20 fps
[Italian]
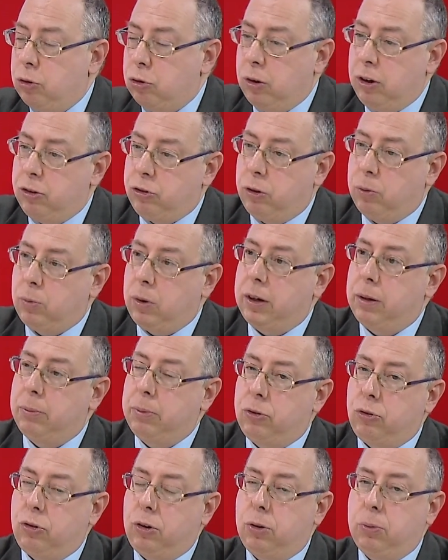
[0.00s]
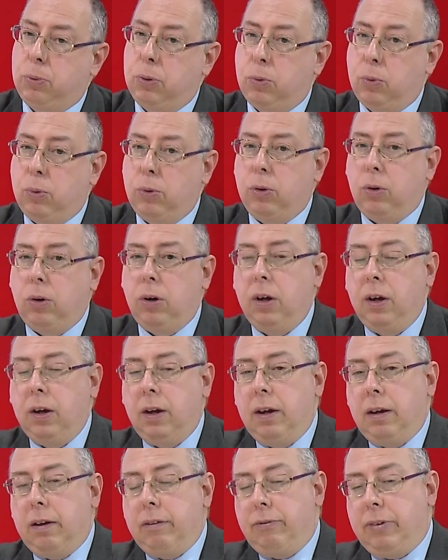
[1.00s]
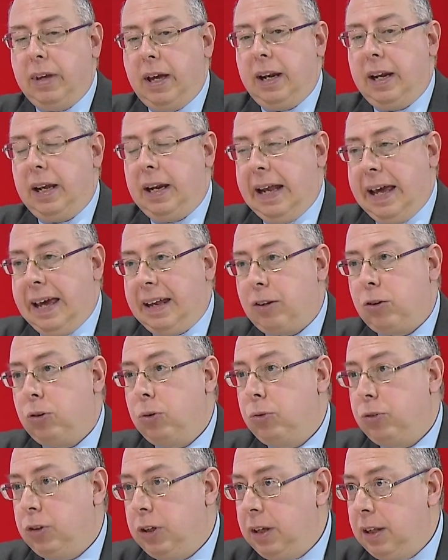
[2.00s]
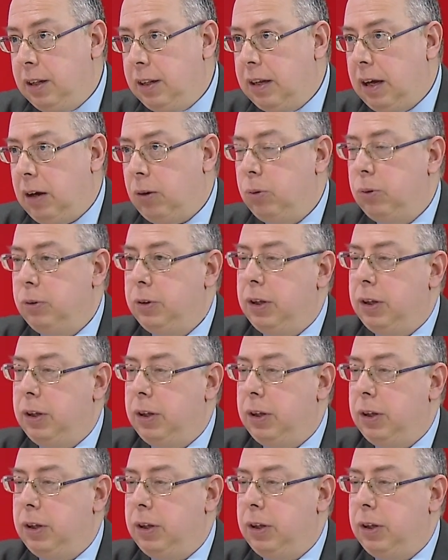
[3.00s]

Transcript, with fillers: cioè il 50% più uno, viene eletto sindaco